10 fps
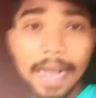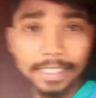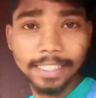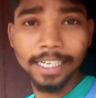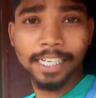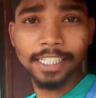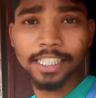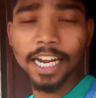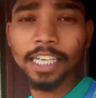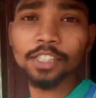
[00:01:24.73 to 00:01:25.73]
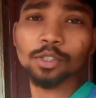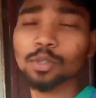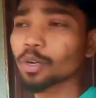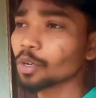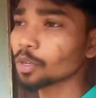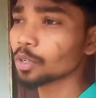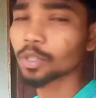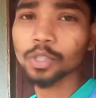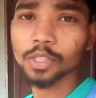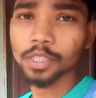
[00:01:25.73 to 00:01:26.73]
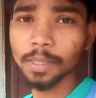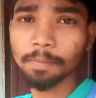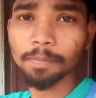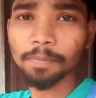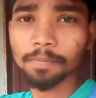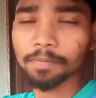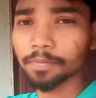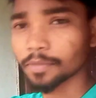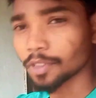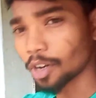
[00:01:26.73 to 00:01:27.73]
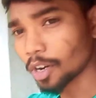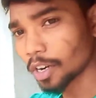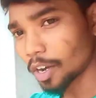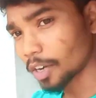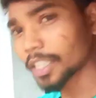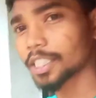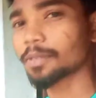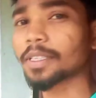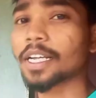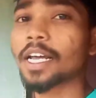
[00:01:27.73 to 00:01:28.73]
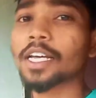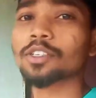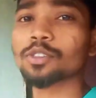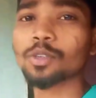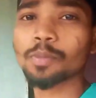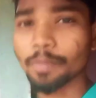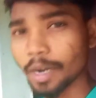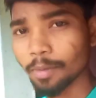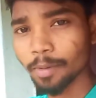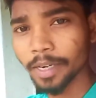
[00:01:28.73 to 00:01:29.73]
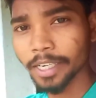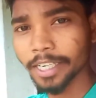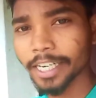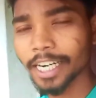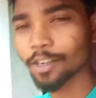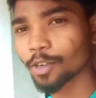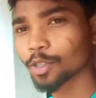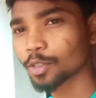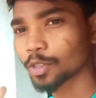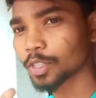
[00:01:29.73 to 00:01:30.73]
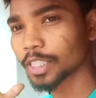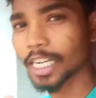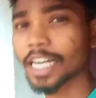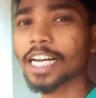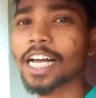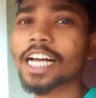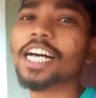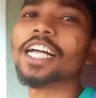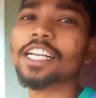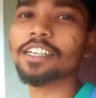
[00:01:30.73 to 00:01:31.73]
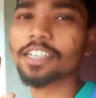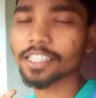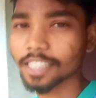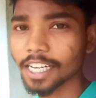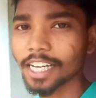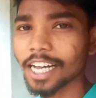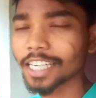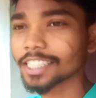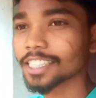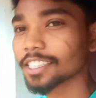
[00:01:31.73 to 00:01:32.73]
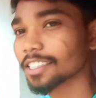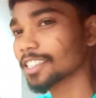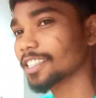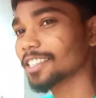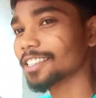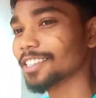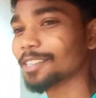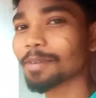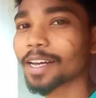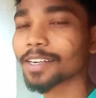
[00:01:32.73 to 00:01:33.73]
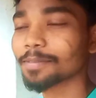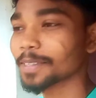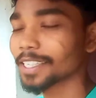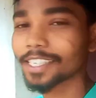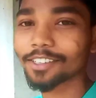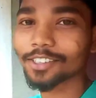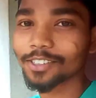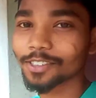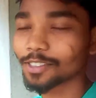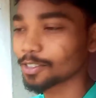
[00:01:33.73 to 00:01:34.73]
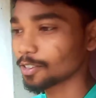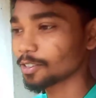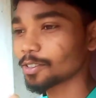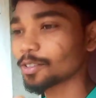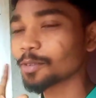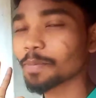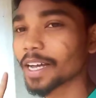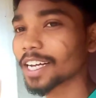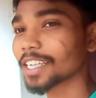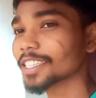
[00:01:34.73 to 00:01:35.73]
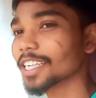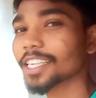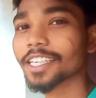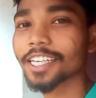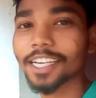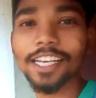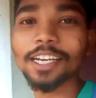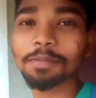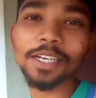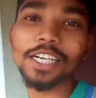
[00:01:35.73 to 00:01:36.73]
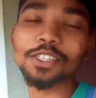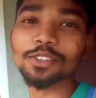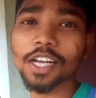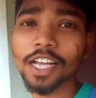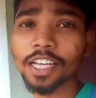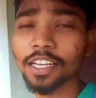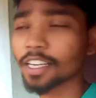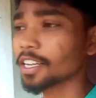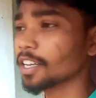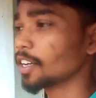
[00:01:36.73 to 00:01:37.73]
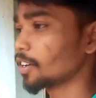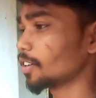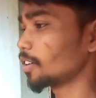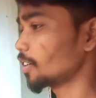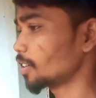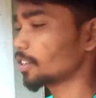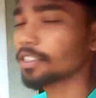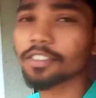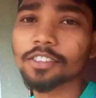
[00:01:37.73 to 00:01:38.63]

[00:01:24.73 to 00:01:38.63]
आज के लिए इतना ही दोस्तों तब और और एक चीज़ बताना है दोस्तों मेरा मोबाइल डेड हो जाएगा लगता है आज दिन भर भी रुक पाएगा कि नहीं लाइन भी काट चुका है और